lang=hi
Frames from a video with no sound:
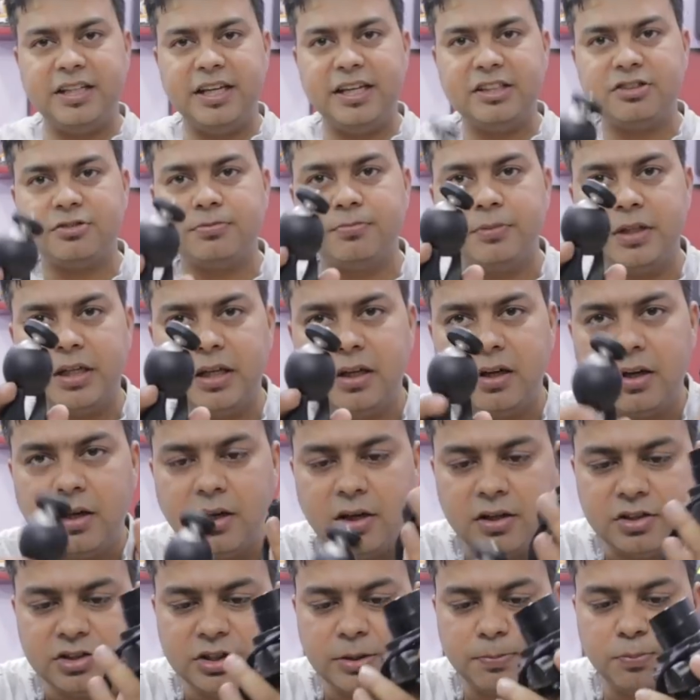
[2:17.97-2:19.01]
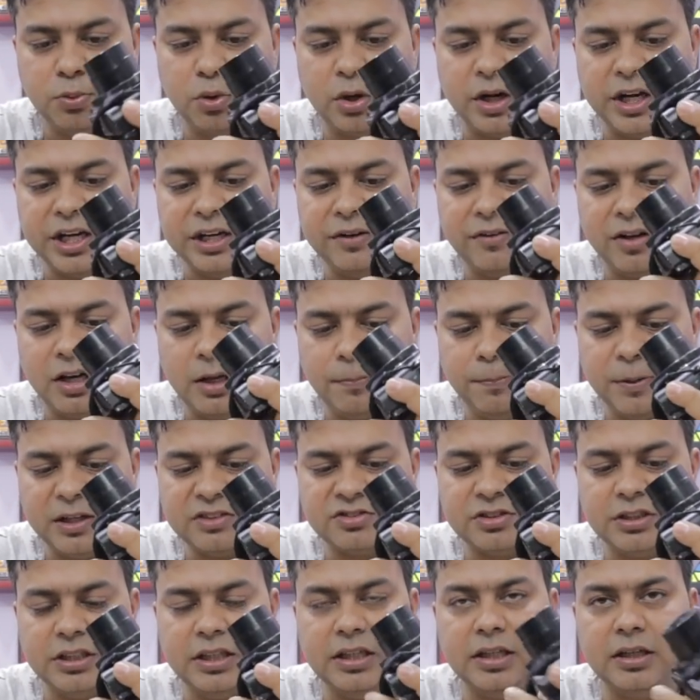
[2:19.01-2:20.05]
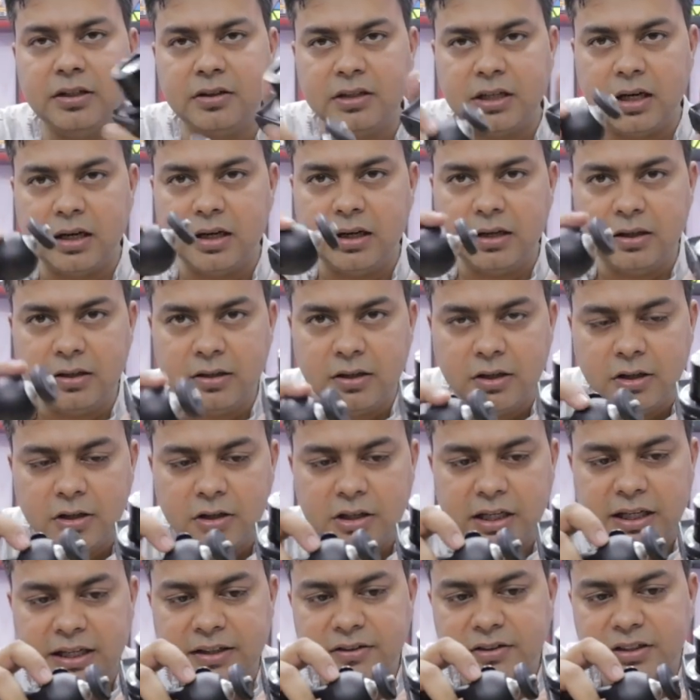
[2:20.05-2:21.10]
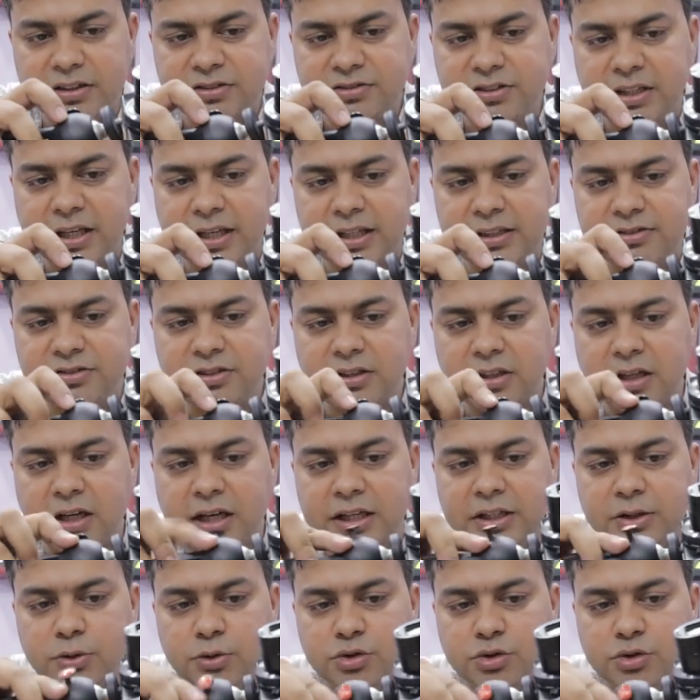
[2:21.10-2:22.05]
केस में जब पुराने वाला पिक्सी था इन दिस केस आई